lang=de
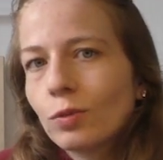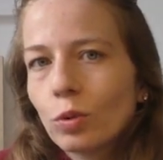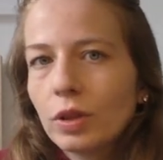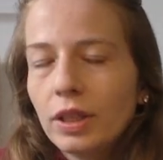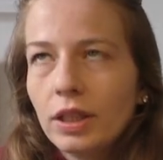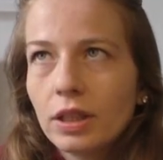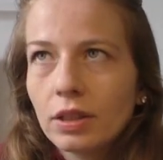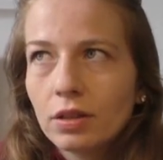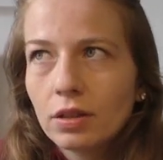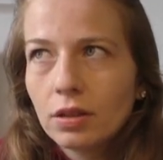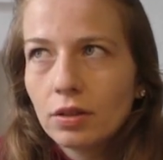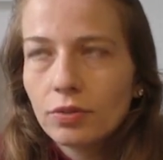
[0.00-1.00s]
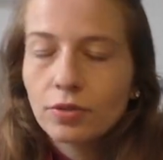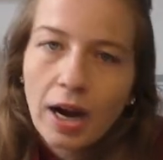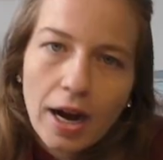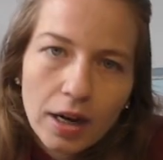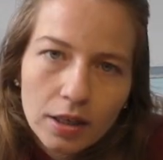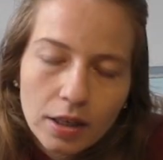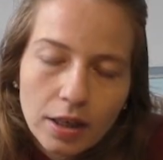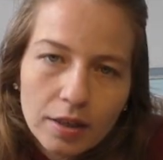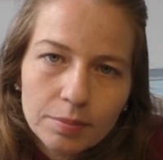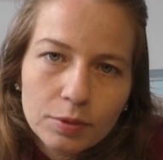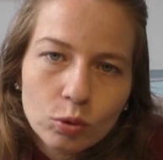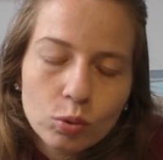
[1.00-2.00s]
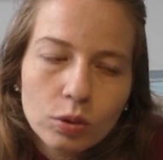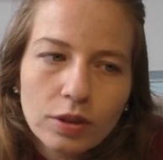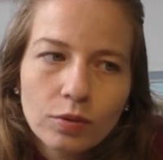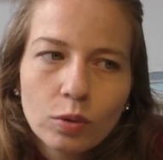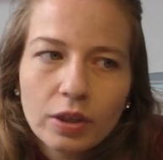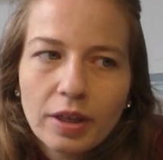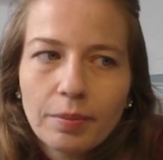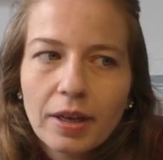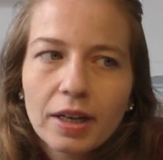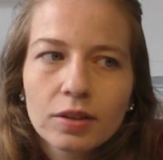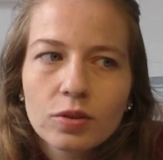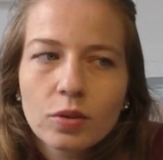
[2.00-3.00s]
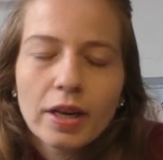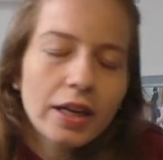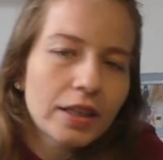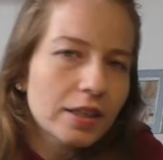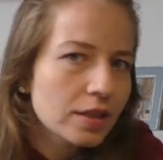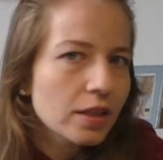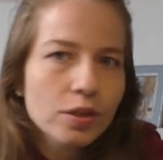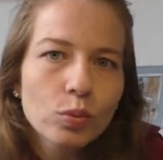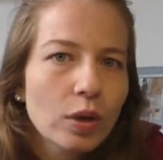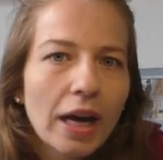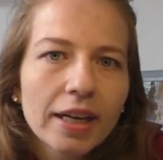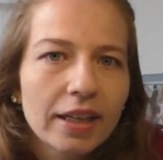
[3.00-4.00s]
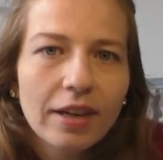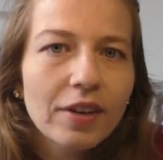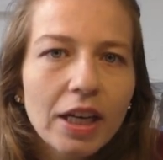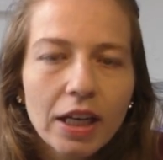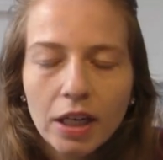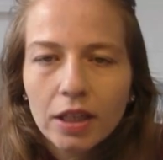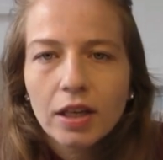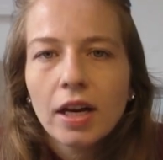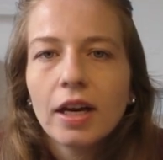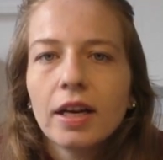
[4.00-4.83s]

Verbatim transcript: wo ihr Fragen habt oder wo ihr merkt, so hey, das hast du gar nicht erwähnt,